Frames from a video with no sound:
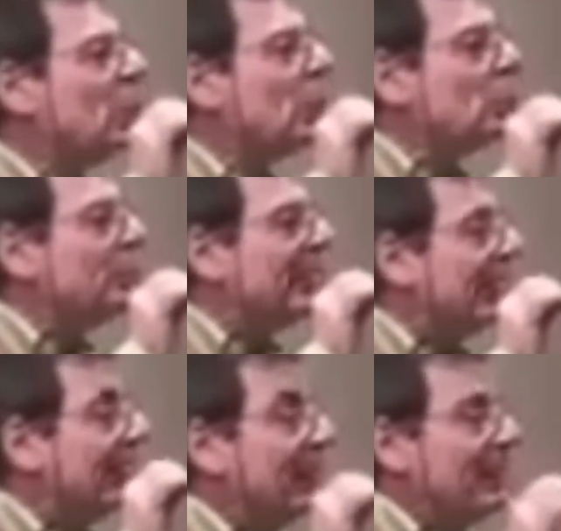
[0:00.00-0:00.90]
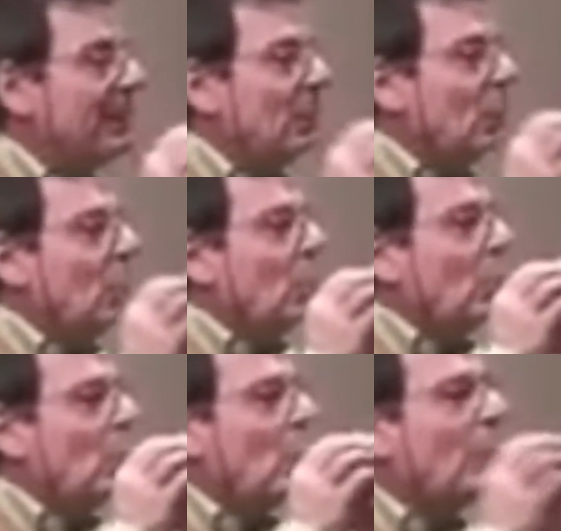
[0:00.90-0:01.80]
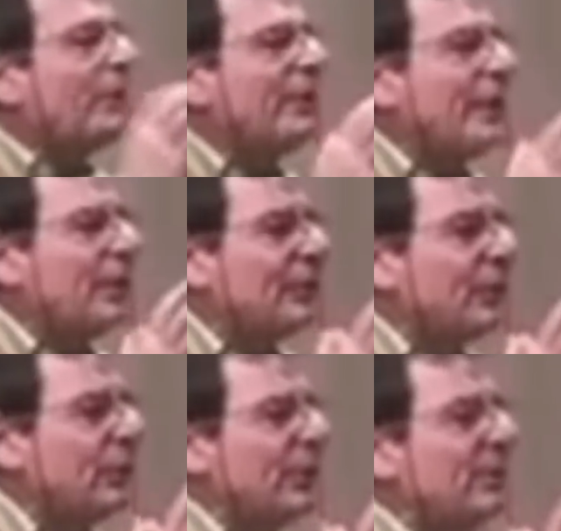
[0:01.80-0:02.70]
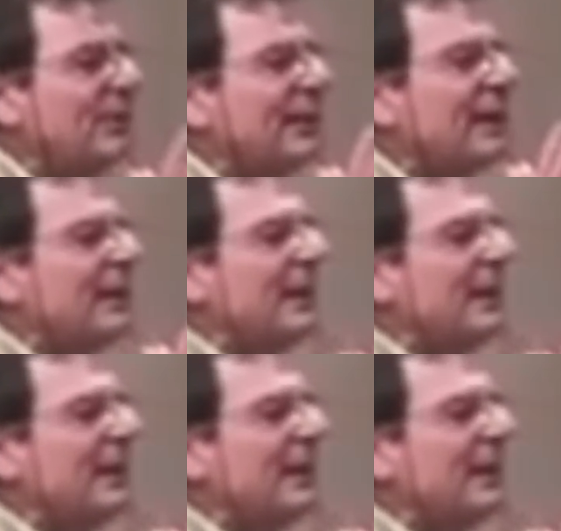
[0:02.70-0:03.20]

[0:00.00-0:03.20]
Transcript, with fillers: concludere, questa cosa qui mi fa